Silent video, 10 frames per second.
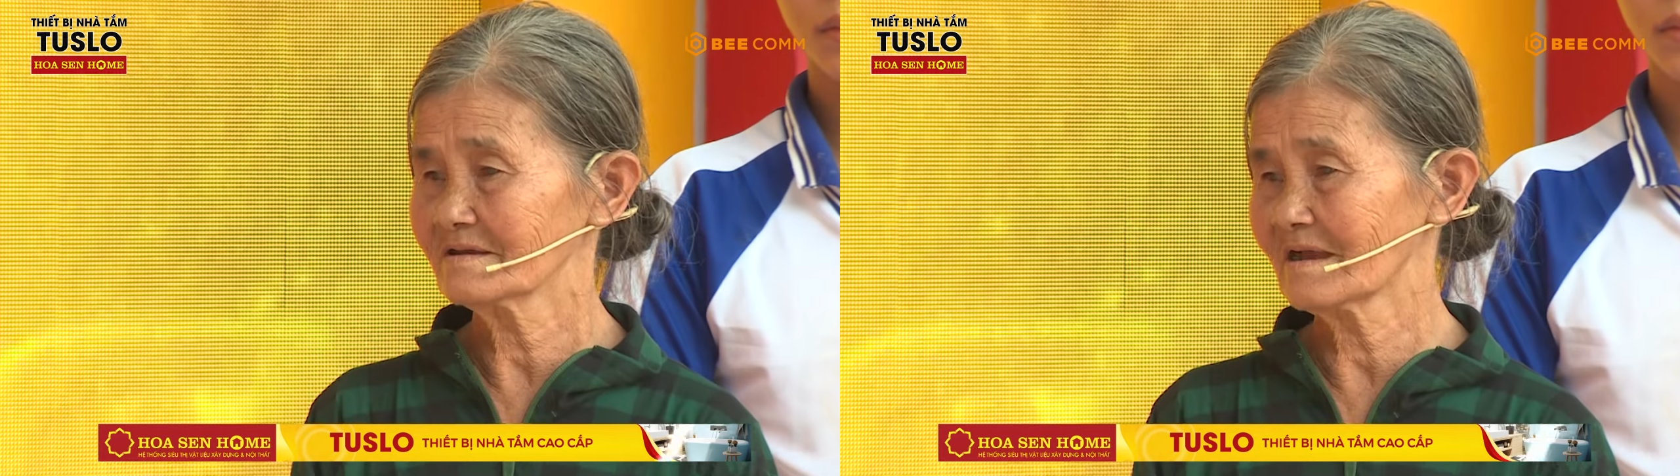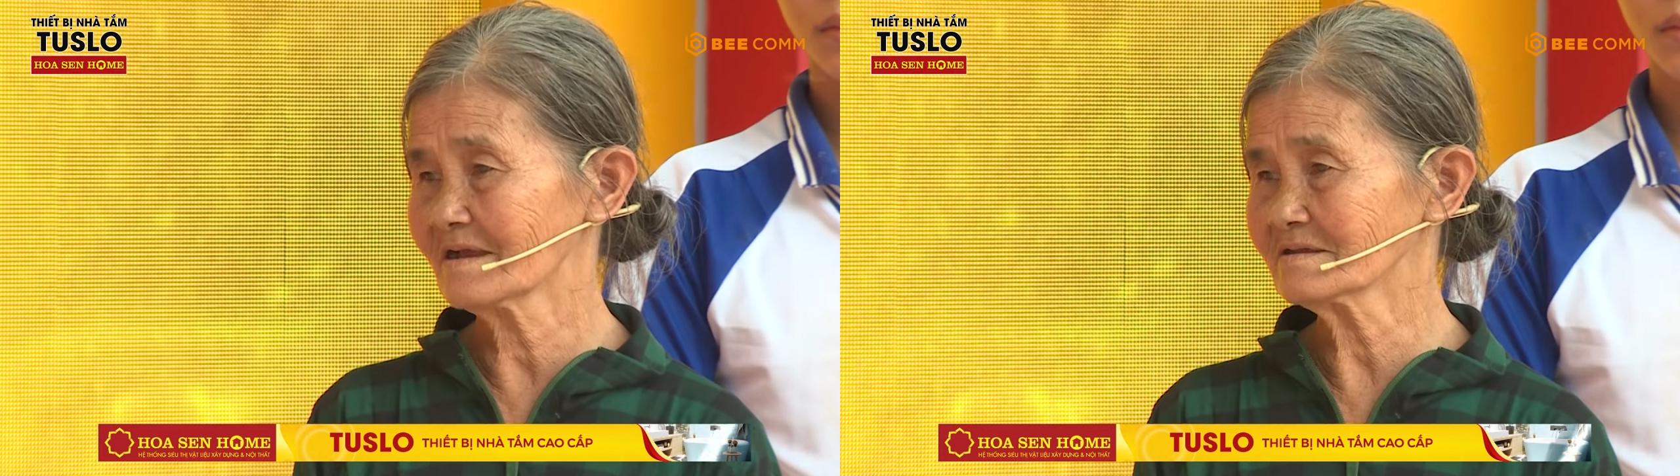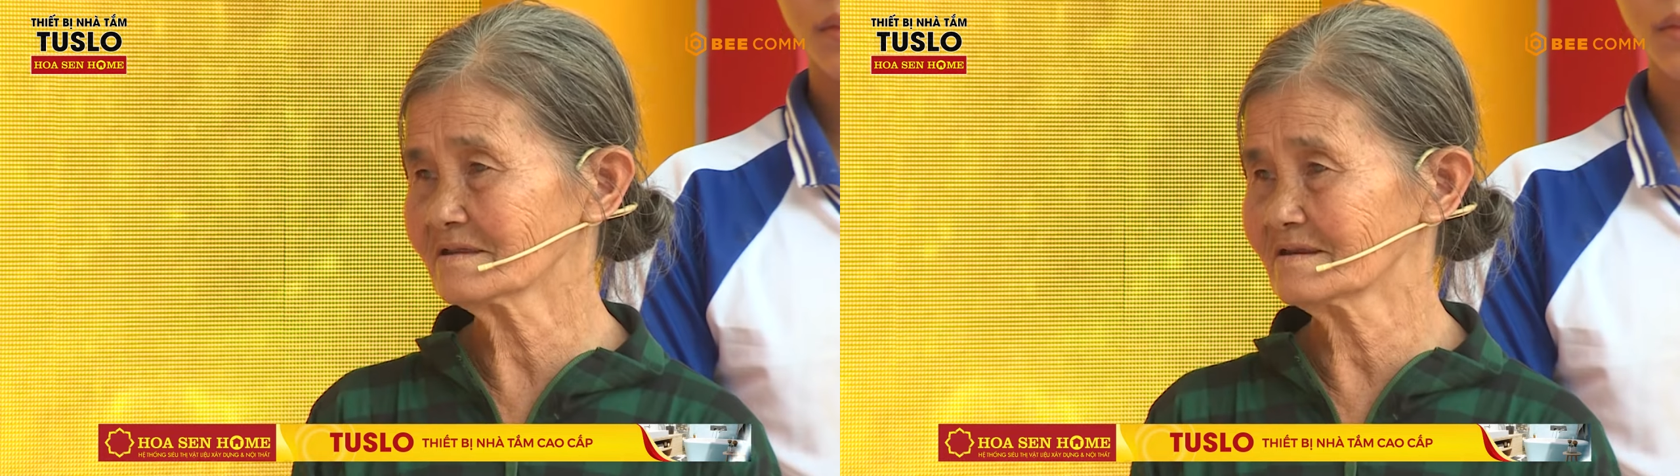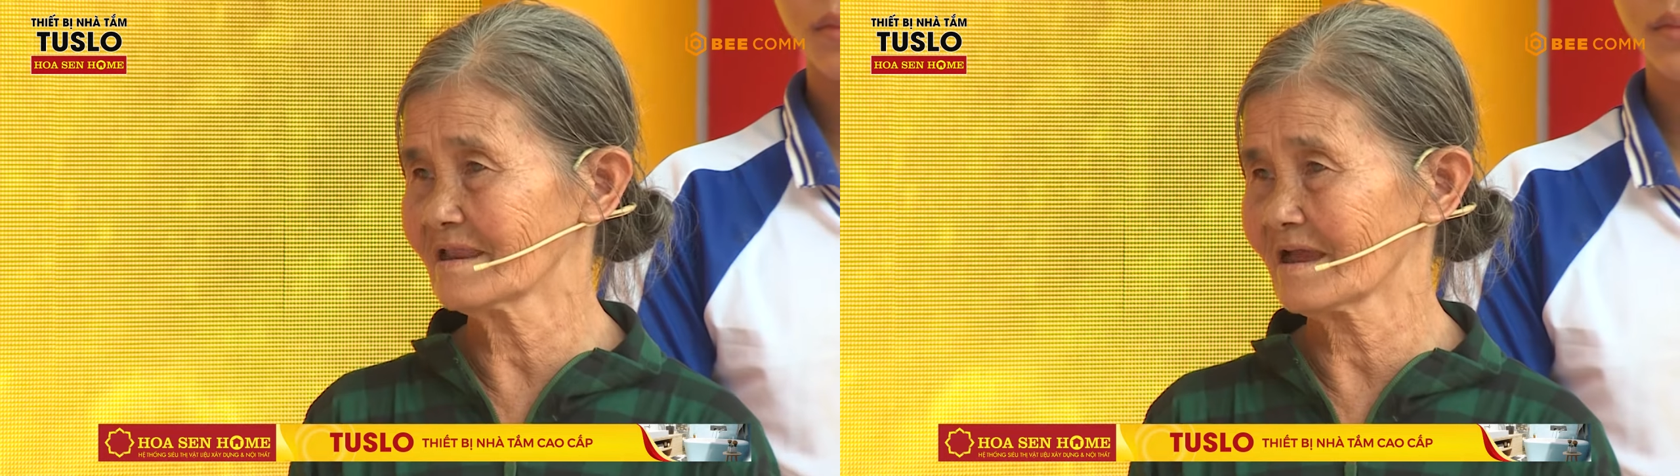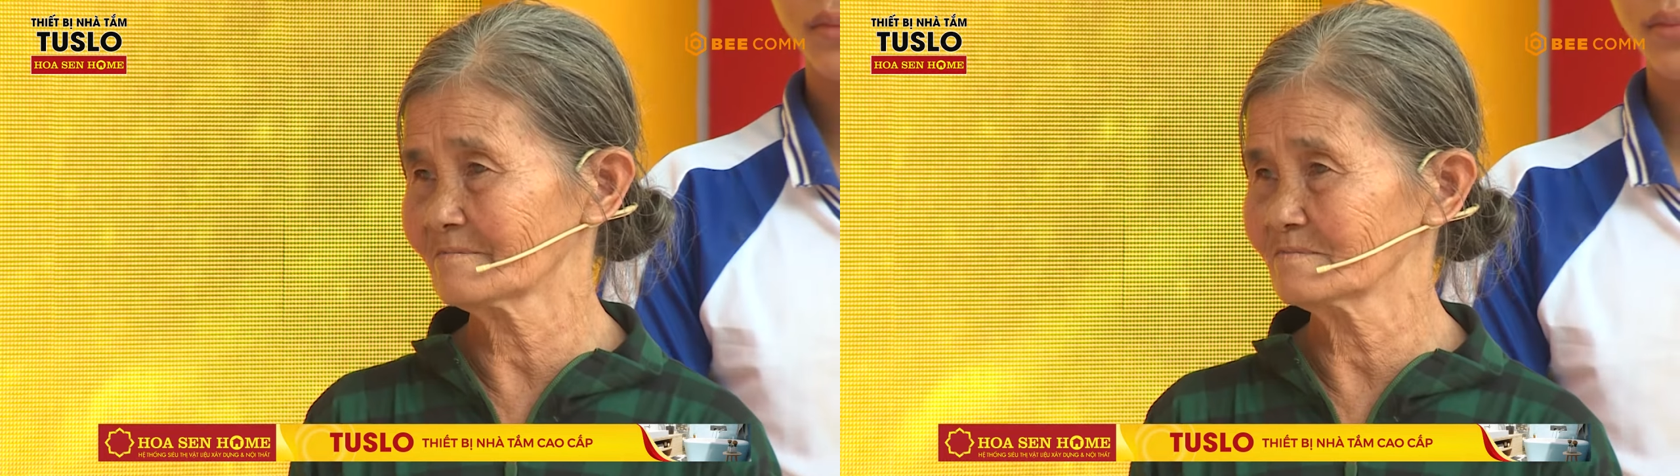gắng đi
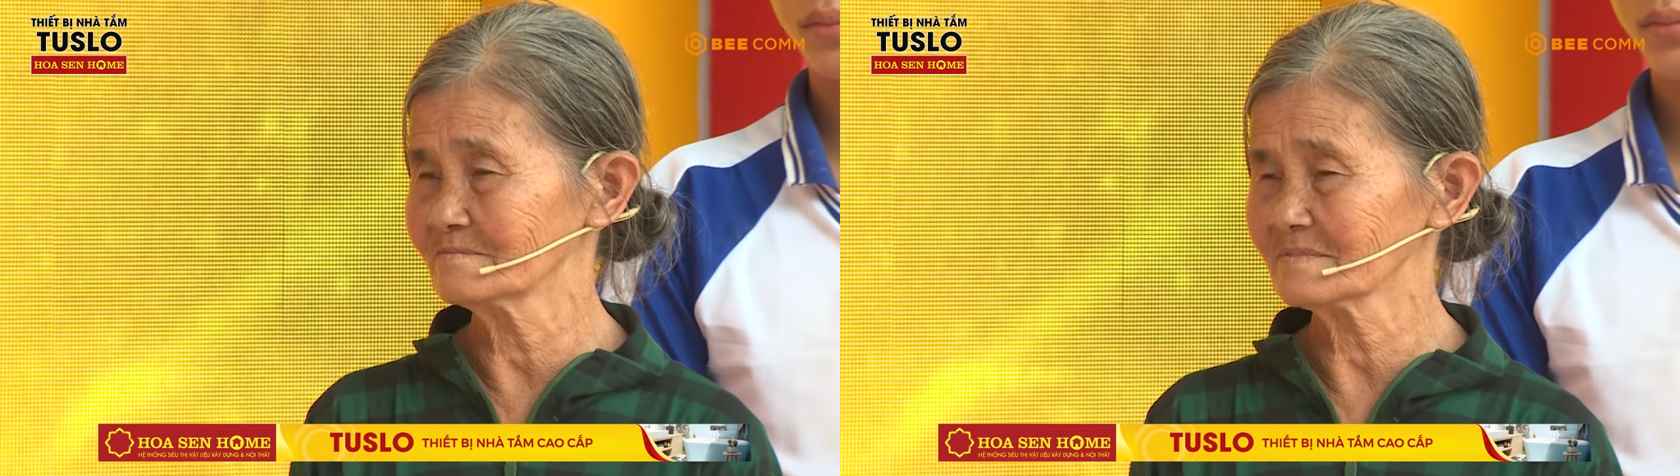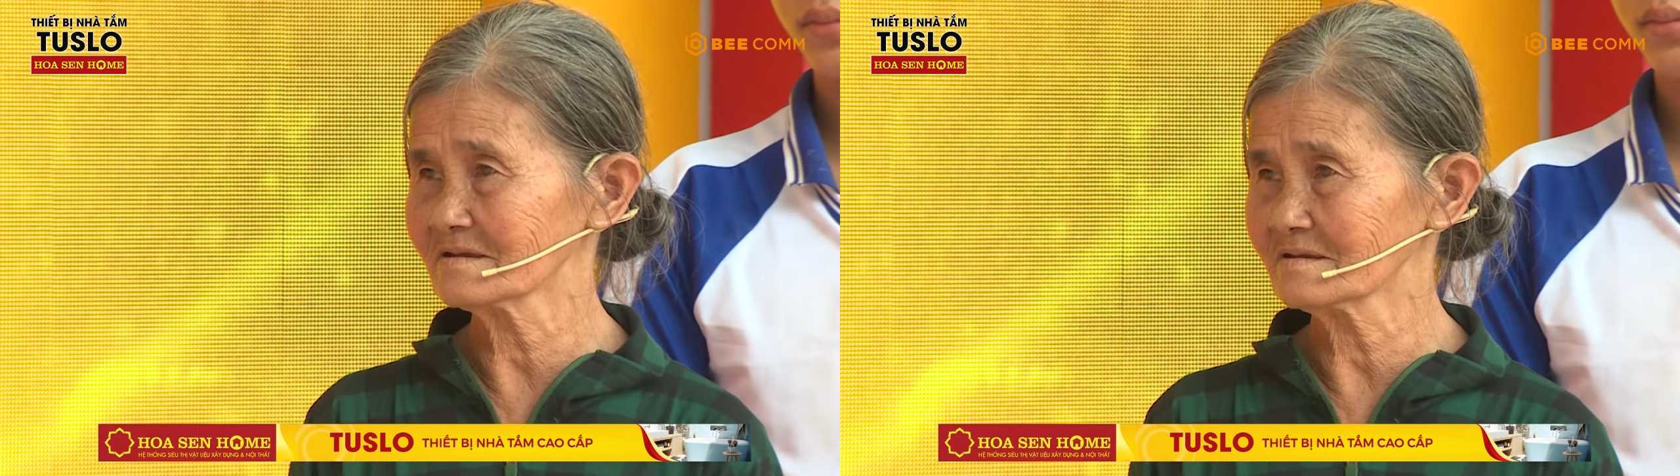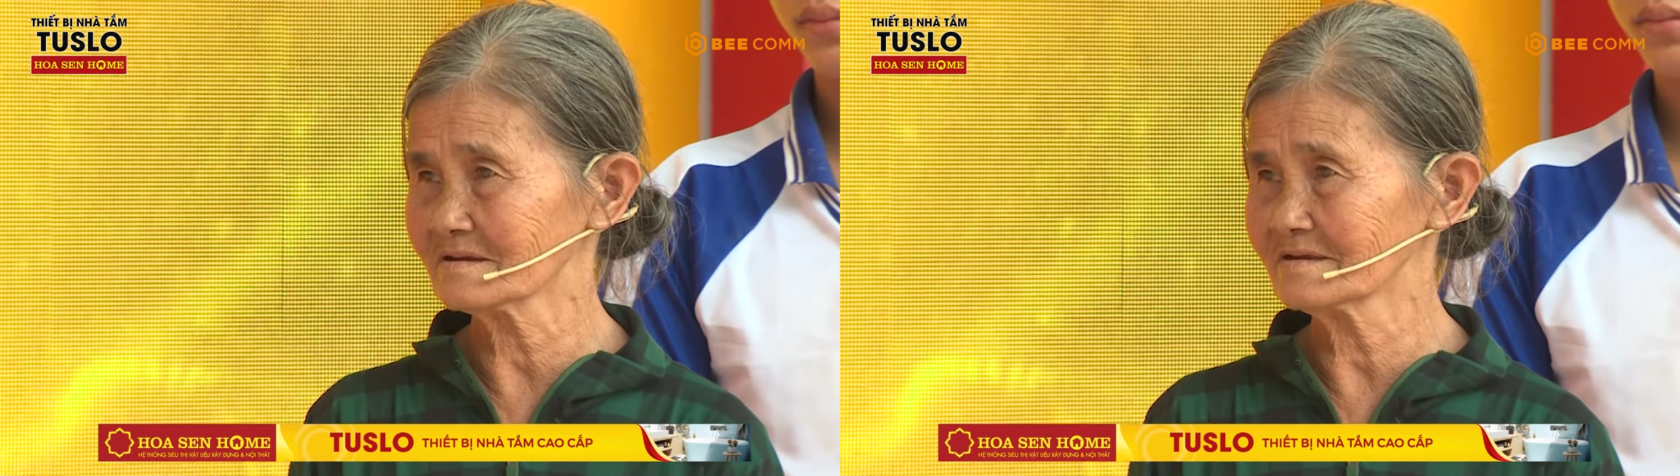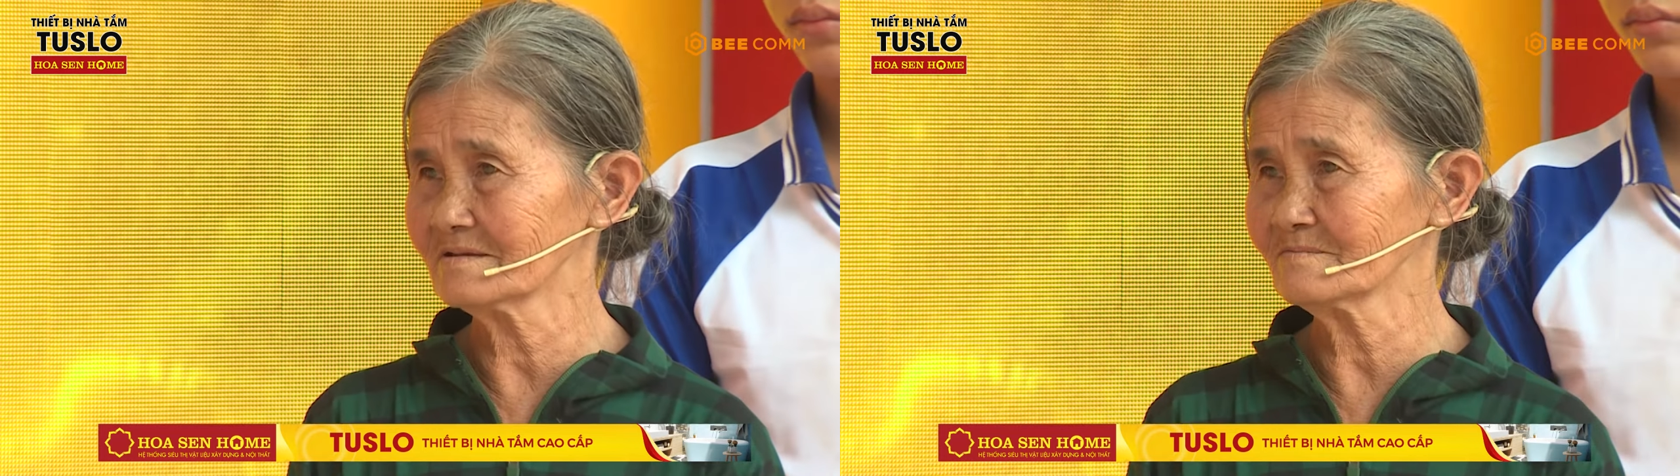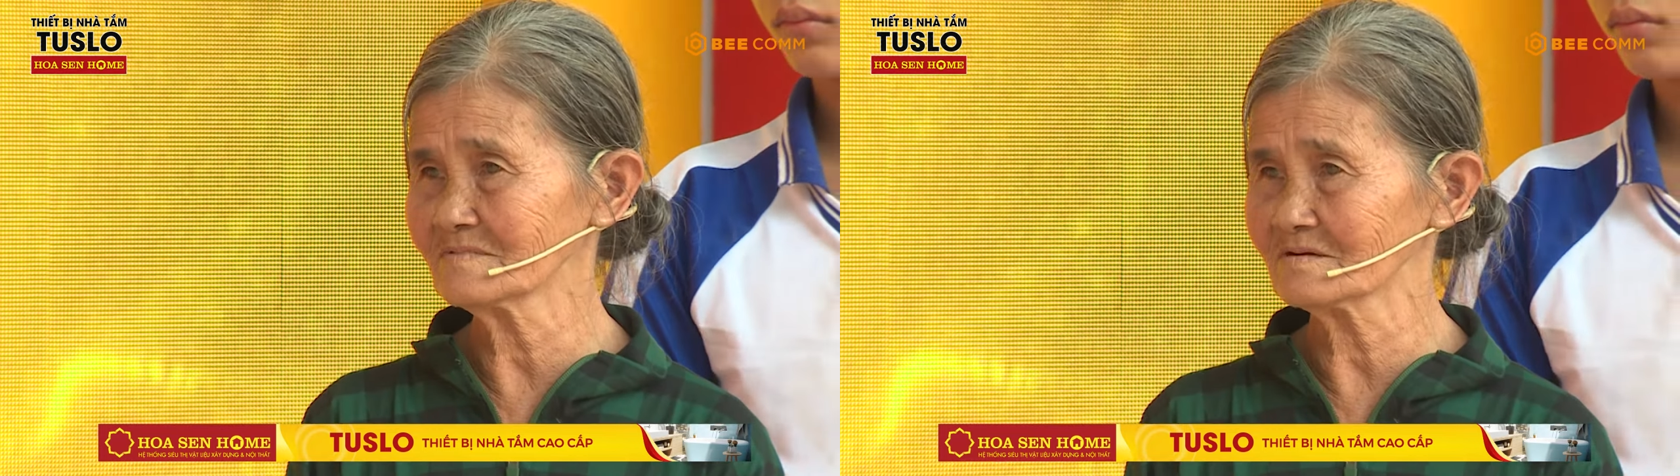làm ừ,
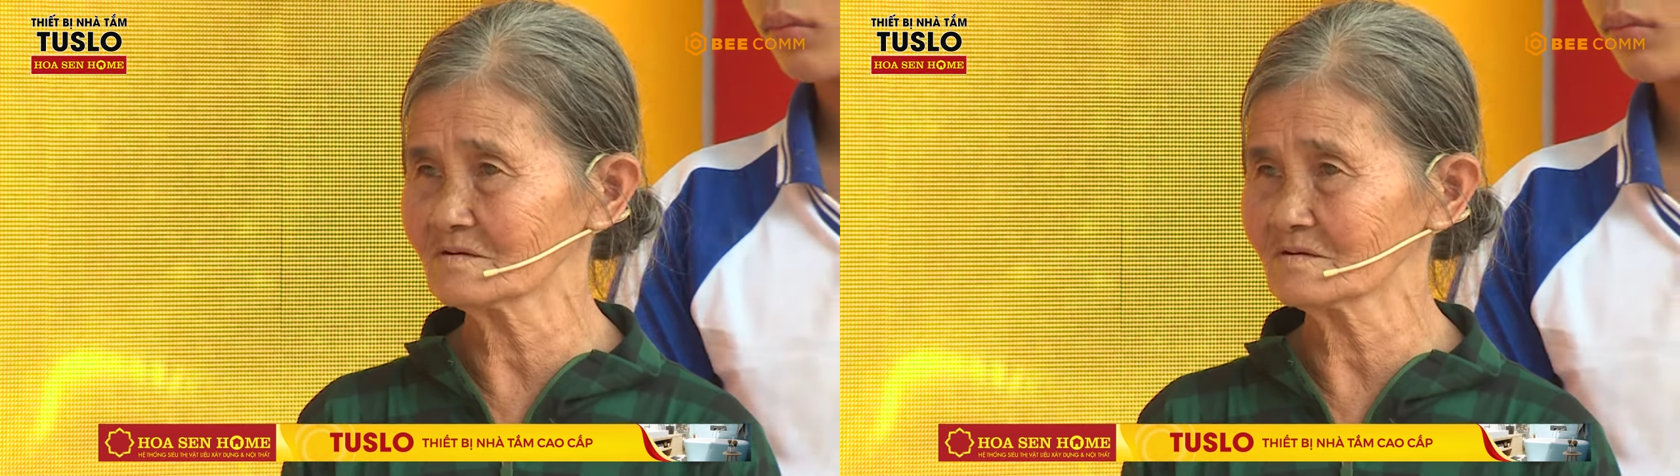kiếm